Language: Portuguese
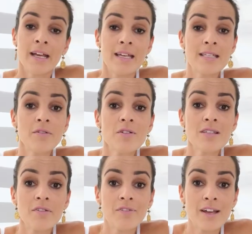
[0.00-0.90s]
E se
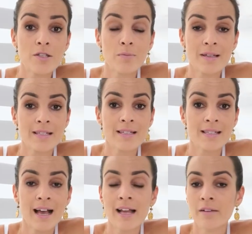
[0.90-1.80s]
você fez uma
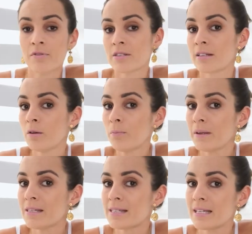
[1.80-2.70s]
cesárea, você não
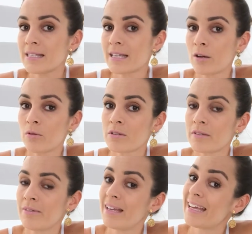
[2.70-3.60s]
precisa,
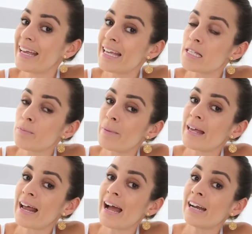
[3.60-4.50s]
inclusive,
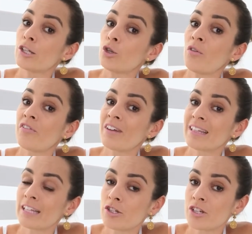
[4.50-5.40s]
esperar
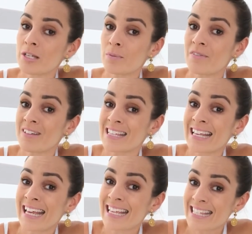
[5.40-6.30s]
90 dias para
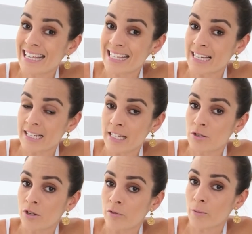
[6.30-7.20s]
fazer esse
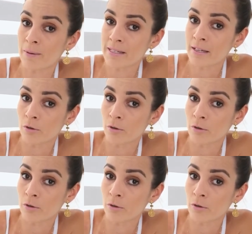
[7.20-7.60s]
exercício que eu vou passar